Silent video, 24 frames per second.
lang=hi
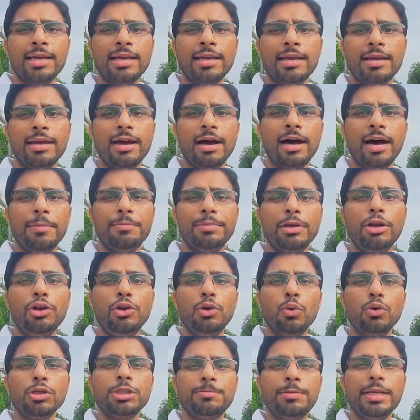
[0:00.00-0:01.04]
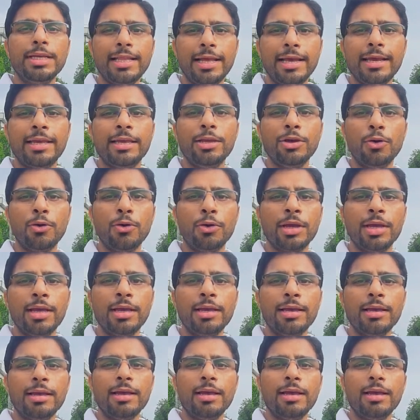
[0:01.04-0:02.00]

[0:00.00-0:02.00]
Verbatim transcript: कि आपने न्यूज़ भी देखी होगी